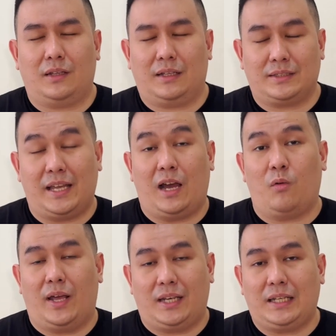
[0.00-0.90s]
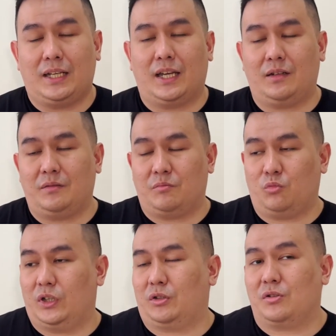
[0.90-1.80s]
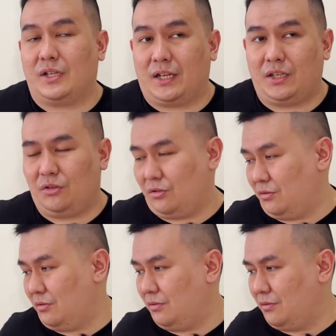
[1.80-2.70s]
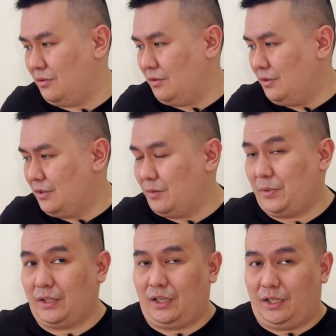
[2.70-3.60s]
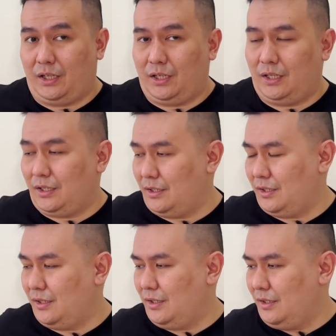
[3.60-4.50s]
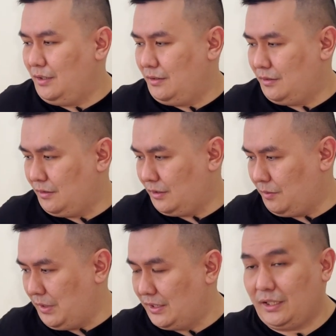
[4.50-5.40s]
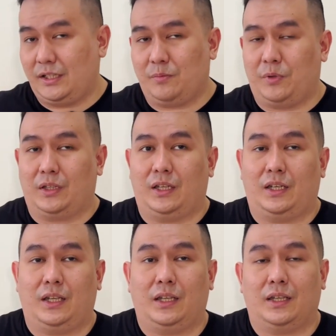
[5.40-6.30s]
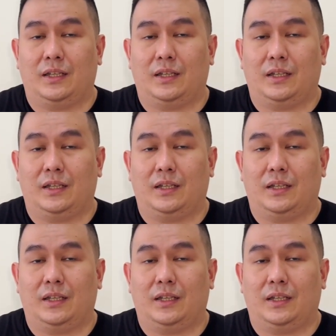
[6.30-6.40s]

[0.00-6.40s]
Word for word: saya awali dengan buat rosario seperti ini kemasannya seperti ini